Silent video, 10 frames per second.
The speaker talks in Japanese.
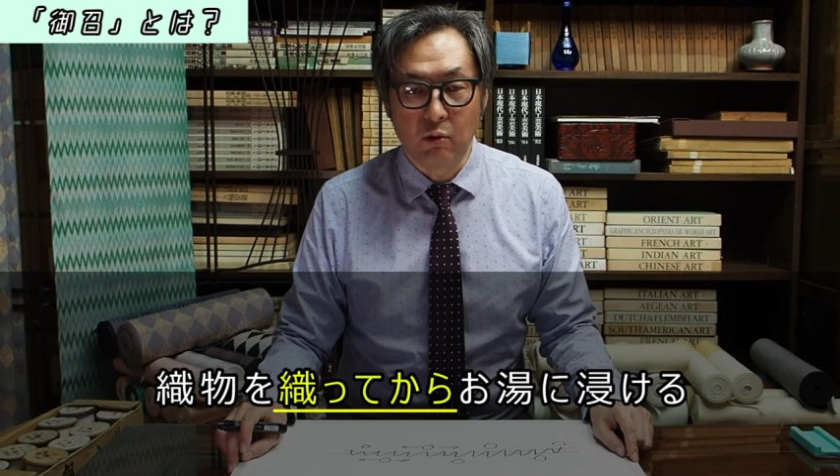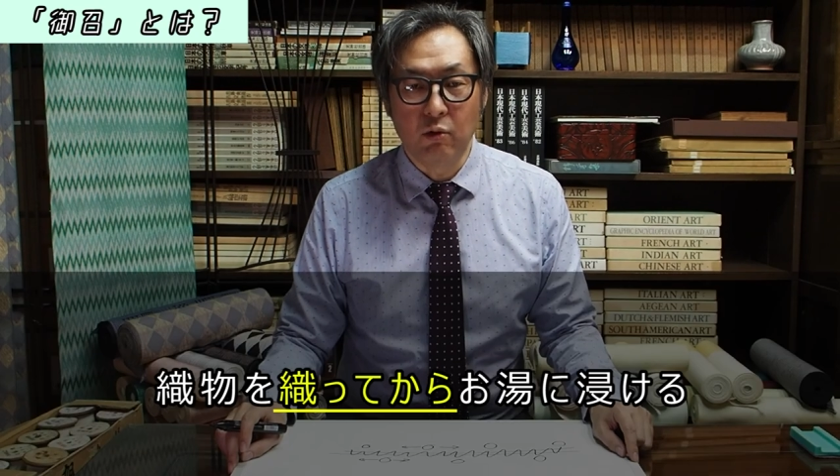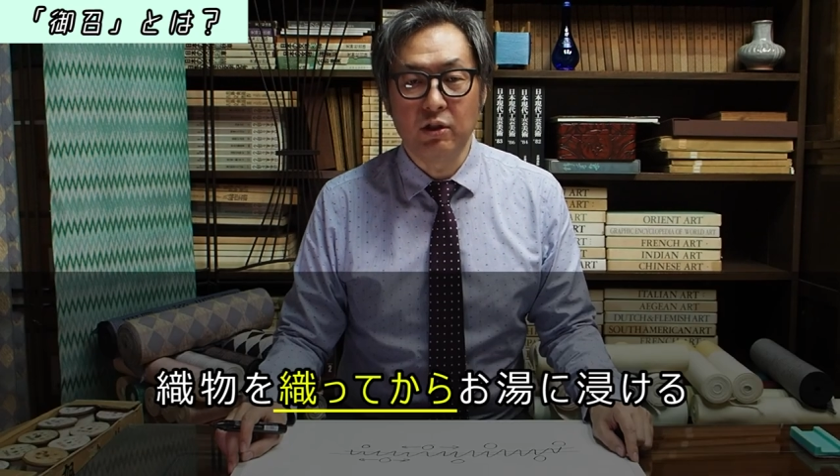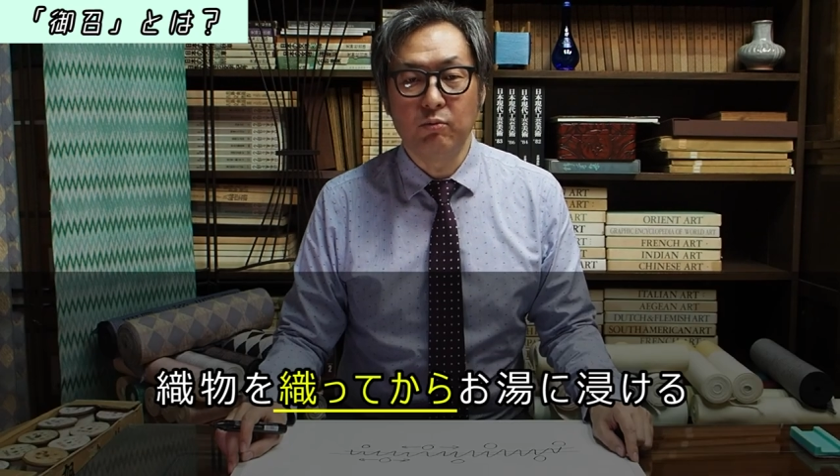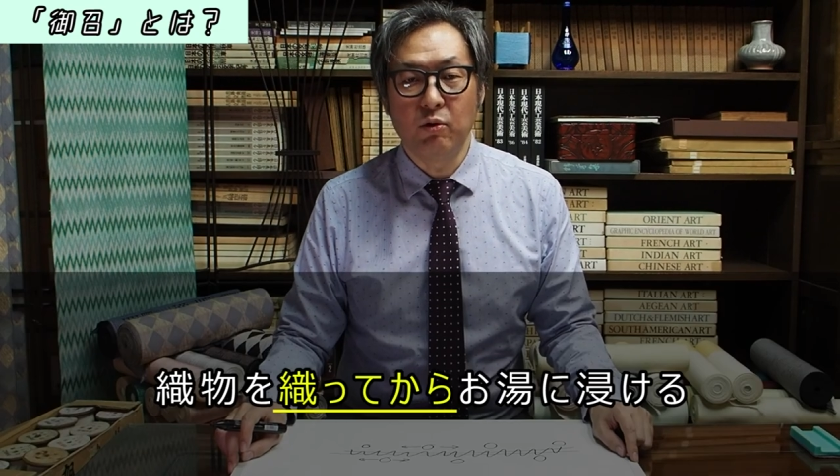
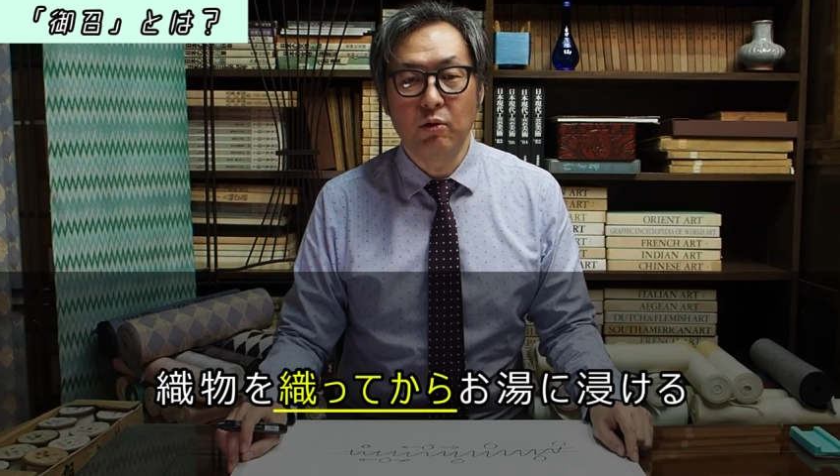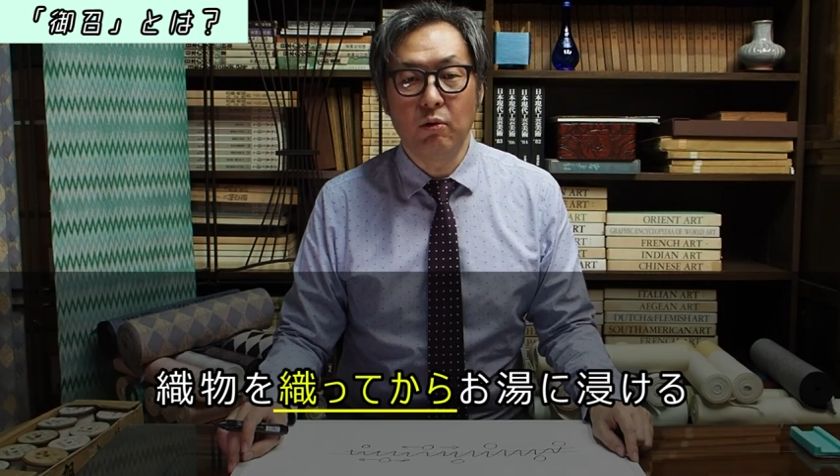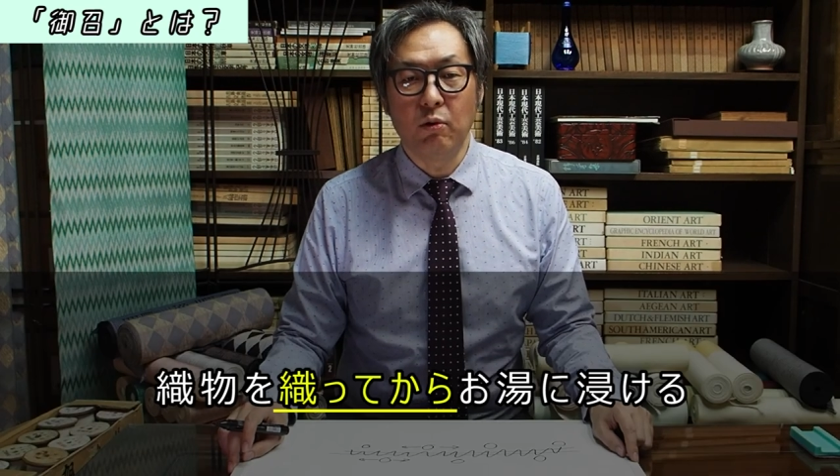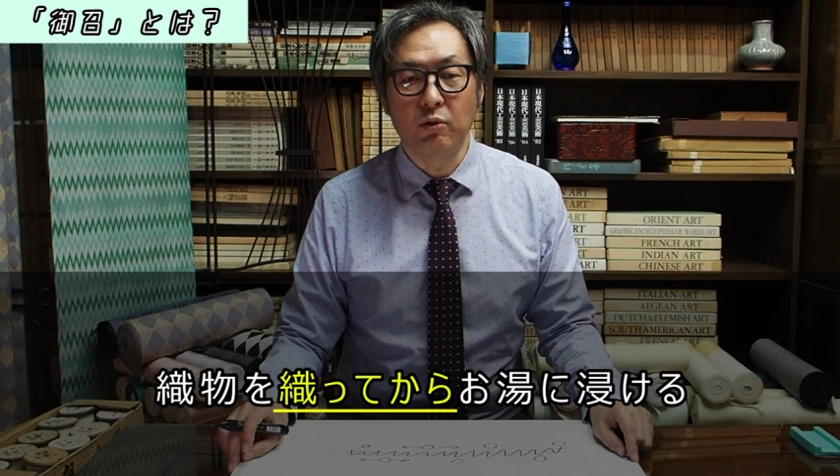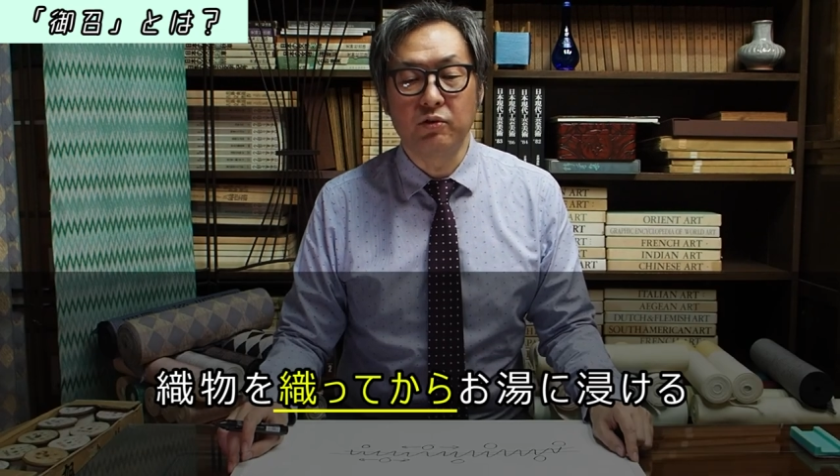織物
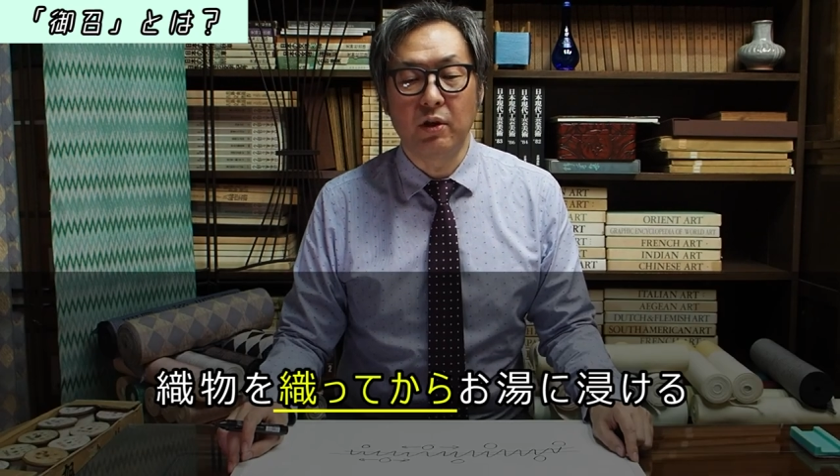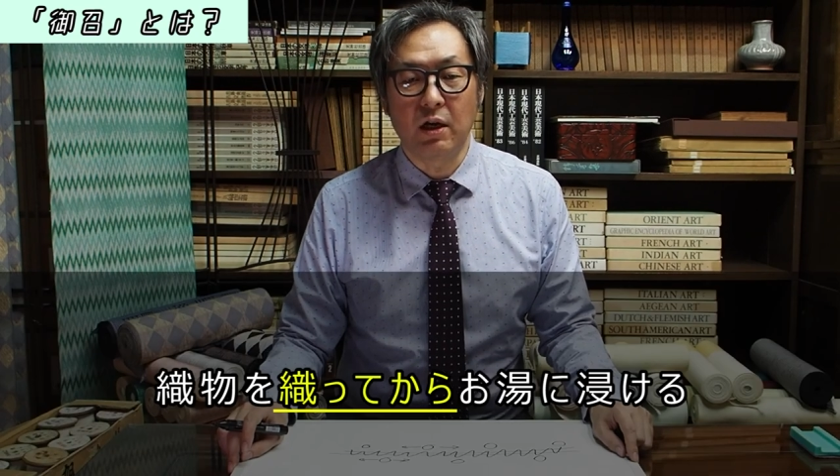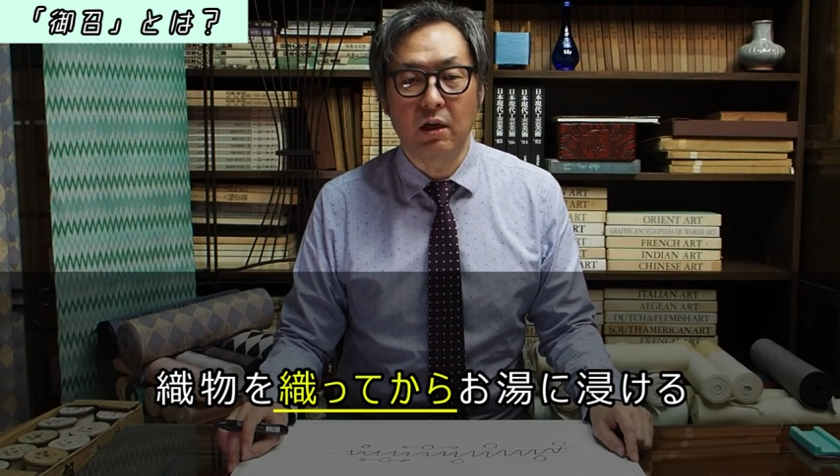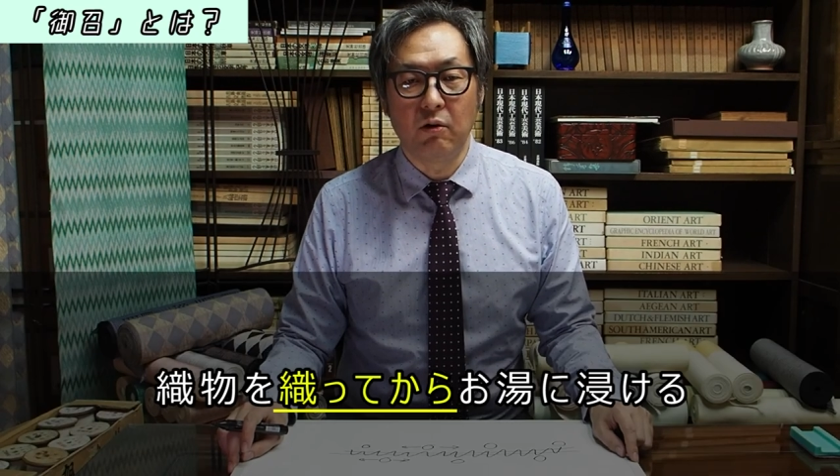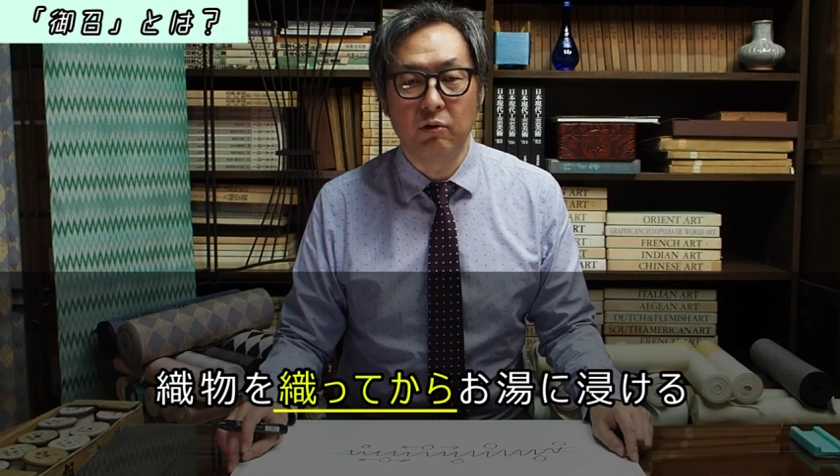を折ってから